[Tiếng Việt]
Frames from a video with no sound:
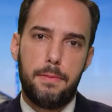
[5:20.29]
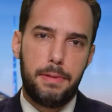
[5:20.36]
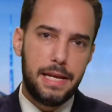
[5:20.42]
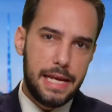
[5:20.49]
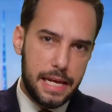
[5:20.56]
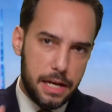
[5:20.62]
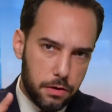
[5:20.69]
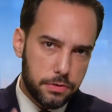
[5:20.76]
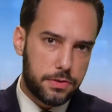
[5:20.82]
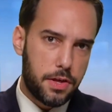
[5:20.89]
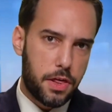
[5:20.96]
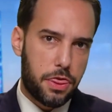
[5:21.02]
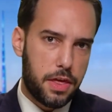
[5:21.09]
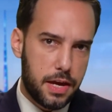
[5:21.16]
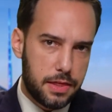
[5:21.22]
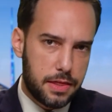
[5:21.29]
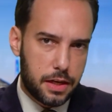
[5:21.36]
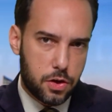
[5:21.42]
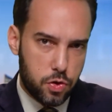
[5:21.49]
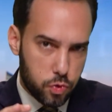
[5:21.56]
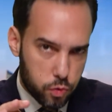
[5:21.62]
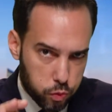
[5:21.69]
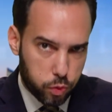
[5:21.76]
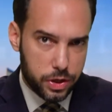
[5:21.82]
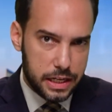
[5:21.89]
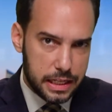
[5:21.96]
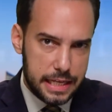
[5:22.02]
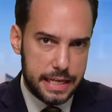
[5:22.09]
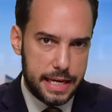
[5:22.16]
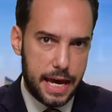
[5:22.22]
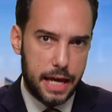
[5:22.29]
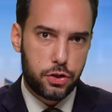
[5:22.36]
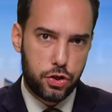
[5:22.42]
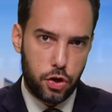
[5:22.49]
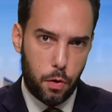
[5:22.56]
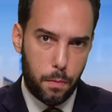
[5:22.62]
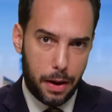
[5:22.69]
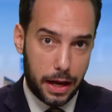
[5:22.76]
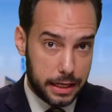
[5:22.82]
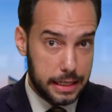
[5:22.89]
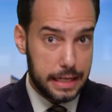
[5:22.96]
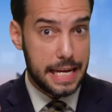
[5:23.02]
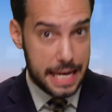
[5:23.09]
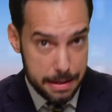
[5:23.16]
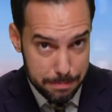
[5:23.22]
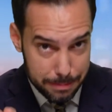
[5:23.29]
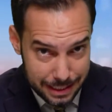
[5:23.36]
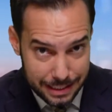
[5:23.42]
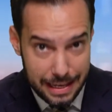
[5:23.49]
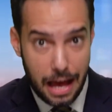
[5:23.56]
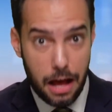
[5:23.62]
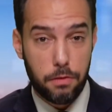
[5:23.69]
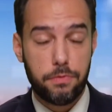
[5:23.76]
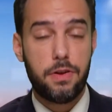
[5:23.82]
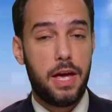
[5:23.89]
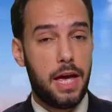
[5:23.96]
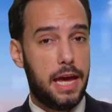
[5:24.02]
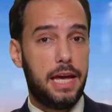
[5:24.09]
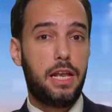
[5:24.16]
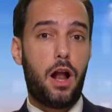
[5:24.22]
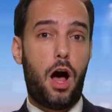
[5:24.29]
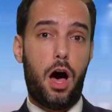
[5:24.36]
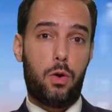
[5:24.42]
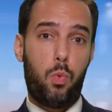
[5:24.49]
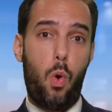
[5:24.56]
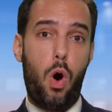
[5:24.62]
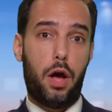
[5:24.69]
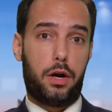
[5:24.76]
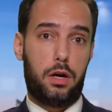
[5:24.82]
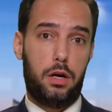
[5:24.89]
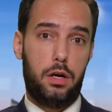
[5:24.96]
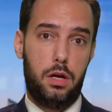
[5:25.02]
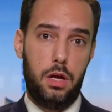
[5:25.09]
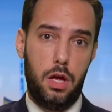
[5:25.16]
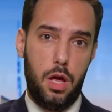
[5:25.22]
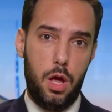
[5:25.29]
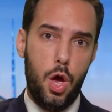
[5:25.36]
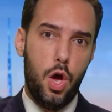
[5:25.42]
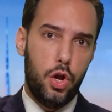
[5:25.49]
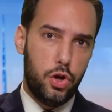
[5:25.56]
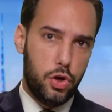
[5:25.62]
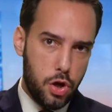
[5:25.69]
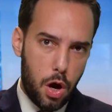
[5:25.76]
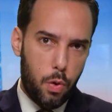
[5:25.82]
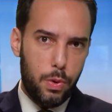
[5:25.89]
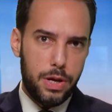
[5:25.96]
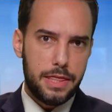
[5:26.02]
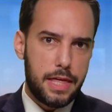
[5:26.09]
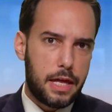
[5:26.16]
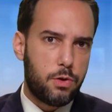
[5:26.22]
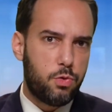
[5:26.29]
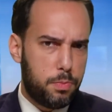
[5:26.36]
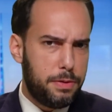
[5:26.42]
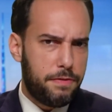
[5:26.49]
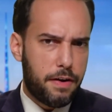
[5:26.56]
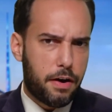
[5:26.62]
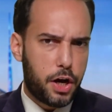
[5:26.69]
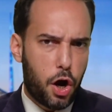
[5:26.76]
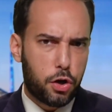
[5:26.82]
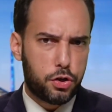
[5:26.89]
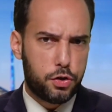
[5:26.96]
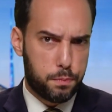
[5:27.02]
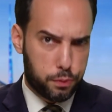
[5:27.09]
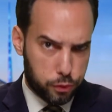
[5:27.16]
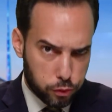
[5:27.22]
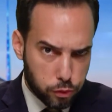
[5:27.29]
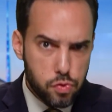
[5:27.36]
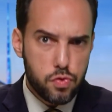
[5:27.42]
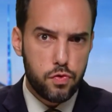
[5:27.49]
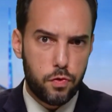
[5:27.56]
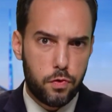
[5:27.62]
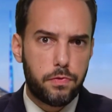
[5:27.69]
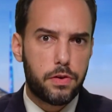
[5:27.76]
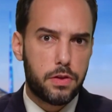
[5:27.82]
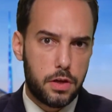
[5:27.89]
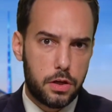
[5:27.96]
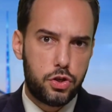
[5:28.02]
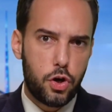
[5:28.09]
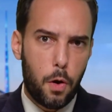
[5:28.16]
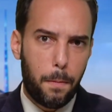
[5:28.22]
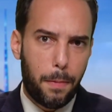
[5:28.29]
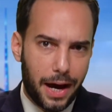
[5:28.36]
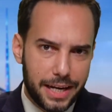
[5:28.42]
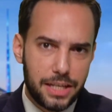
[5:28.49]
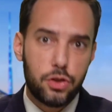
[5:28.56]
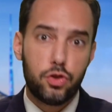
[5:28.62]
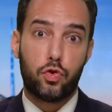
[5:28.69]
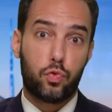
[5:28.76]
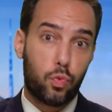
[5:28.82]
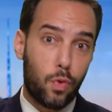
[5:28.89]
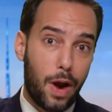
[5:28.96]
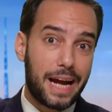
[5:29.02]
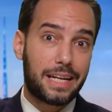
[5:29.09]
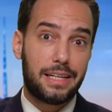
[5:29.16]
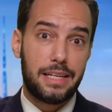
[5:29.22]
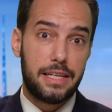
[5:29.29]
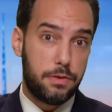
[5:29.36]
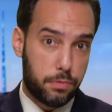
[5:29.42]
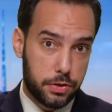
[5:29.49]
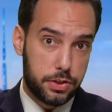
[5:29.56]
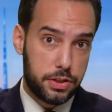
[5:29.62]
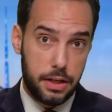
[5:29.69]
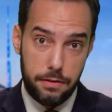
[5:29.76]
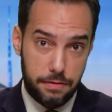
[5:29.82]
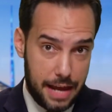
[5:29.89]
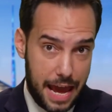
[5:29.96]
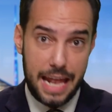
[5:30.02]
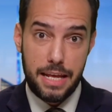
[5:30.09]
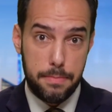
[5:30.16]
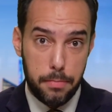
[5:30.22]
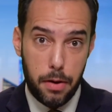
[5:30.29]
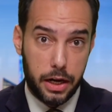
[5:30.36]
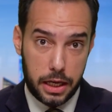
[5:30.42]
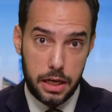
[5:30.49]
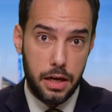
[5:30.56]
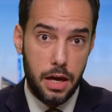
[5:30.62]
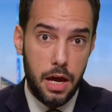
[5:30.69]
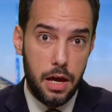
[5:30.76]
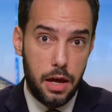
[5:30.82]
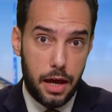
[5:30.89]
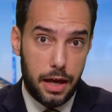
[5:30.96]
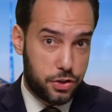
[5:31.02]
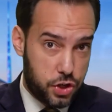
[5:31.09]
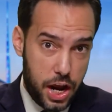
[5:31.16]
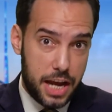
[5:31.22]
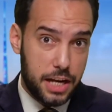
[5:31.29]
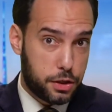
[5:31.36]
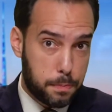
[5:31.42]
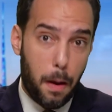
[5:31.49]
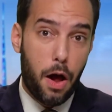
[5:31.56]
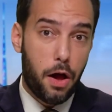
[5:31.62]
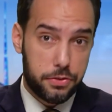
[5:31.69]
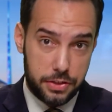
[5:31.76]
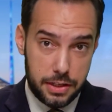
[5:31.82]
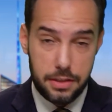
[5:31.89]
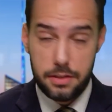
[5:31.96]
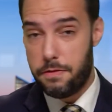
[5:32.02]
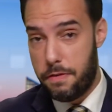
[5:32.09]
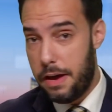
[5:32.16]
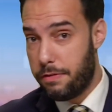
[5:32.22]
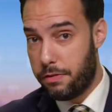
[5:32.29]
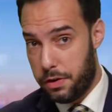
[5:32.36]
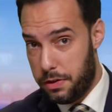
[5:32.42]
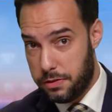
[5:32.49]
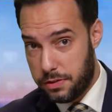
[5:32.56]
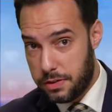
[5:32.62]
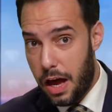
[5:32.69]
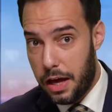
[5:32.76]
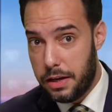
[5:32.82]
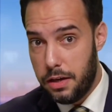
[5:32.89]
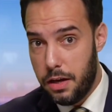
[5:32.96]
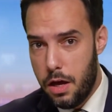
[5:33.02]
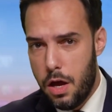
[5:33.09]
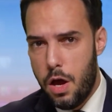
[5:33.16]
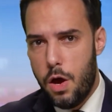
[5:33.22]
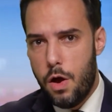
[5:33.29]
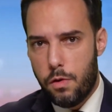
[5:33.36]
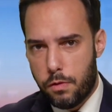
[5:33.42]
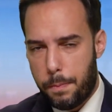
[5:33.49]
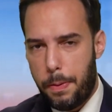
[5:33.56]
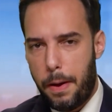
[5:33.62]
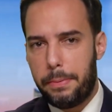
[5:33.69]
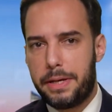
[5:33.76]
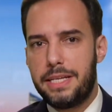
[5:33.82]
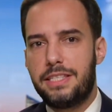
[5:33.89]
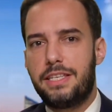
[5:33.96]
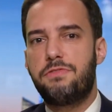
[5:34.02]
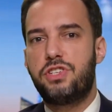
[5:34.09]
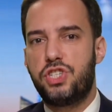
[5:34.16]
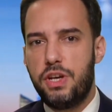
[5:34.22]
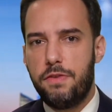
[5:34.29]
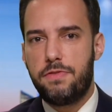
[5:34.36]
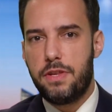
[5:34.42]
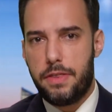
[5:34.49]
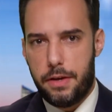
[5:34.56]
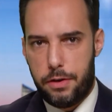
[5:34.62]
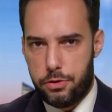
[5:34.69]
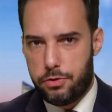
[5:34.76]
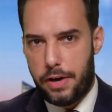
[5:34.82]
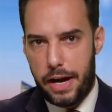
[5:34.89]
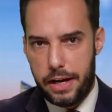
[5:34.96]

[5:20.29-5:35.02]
Nhưng có một thứ có thể thực sự khiến bản thân Joe Biden lâm vào rắc rối to. Biết rằng sẽ khó mà chứng minh được việc Joe Biden trực tiếp nhận tiền và thay đổi chính sách để có lợi cho con trai mình. Phe Cộng hòa đang đổi chiến lược.